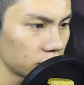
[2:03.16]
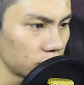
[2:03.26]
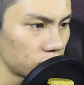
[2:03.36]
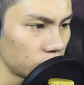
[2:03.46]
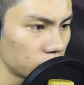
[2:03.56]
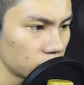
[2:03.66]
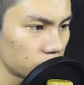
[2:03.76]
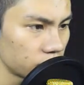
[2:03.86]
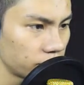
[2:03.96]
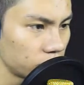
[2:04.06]
untuk
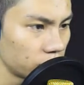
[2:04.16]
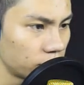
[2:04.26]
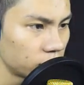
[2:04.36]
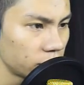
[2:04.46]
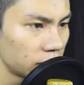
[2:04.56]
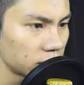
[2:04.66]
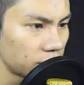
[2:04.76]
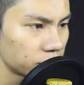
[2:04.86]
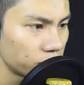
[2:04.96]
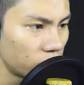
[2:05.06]
foto-fotonya
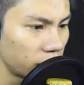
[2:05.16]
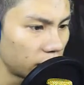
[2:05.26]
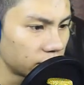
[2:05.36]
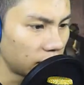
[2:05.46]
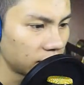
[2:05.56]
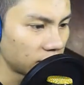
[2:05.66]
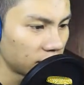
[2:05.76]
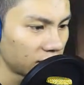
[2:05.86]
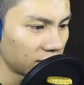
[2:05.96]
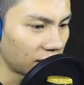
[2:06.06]
serem semua ya, guys ya.
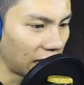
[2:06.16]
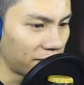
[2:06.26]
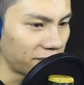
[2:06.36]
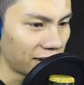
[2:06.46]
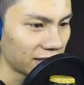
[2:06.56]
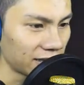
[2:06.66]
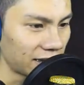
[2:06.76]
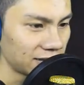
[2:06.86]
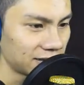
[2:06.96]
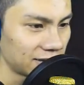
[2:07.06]
Kampret,
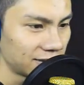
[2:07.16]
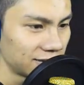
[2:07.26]
guys.